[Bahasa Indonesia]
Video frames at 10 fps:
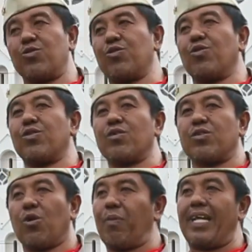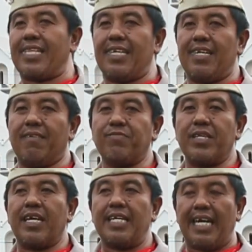7 Untung Sumopati
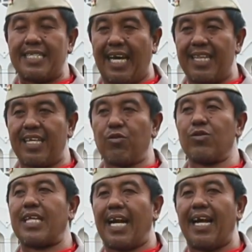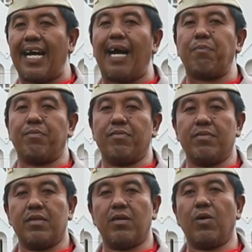yang saat itu terlengkap
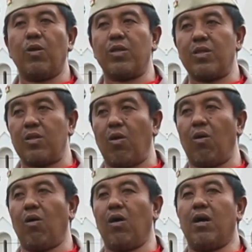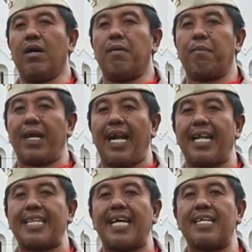untuk
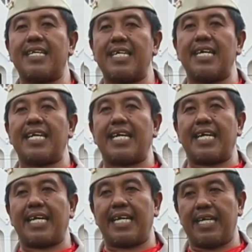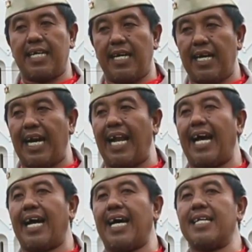peralatan di
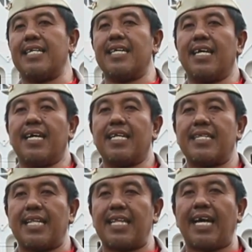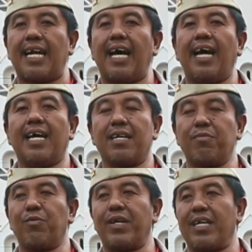kalangan Tentara
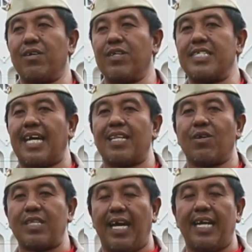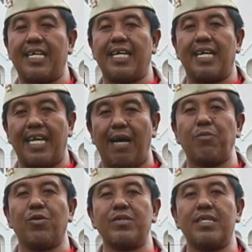Republik Indonesia atau TNI.
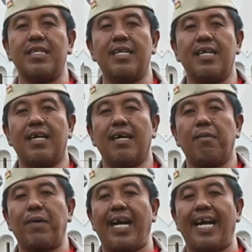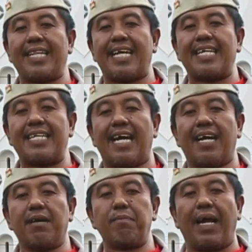Namun peralatan
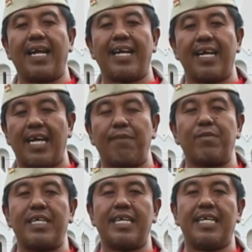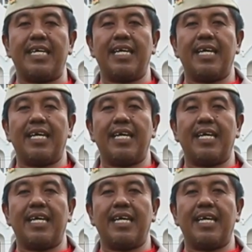yang paling lengkap di